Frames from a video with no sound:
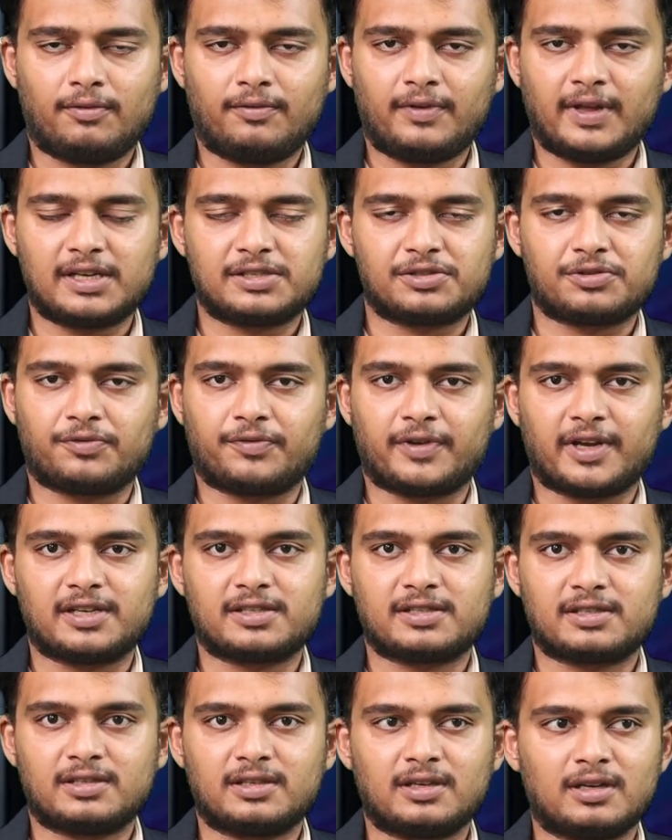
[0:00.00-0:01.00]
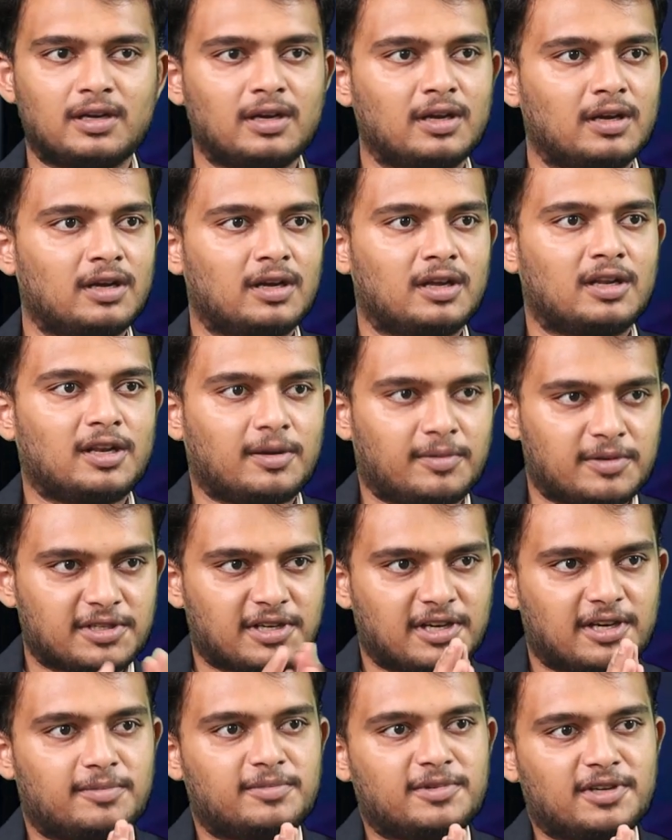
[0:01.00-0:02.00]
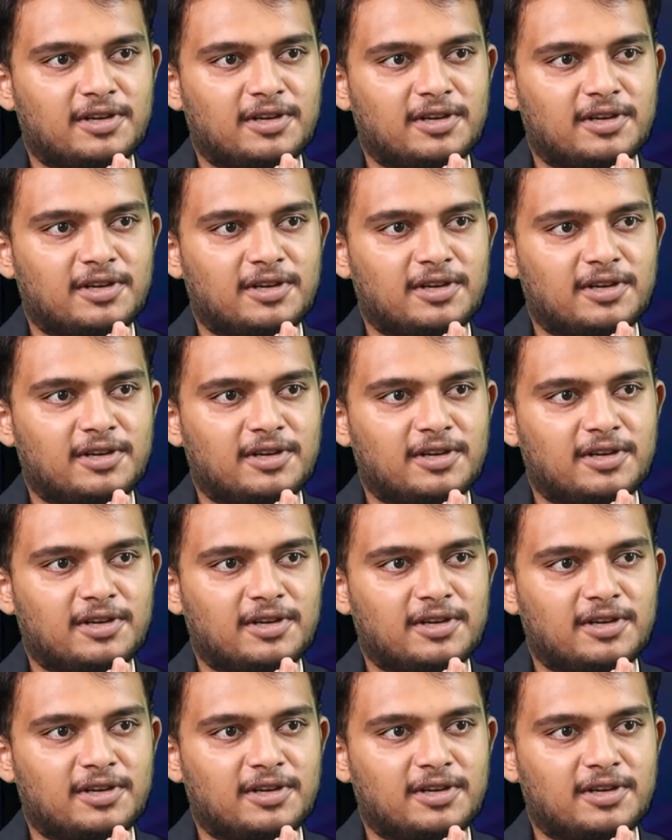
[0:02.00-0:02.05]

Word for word: ఫేస్ టు ఫేస్ నమస్కారం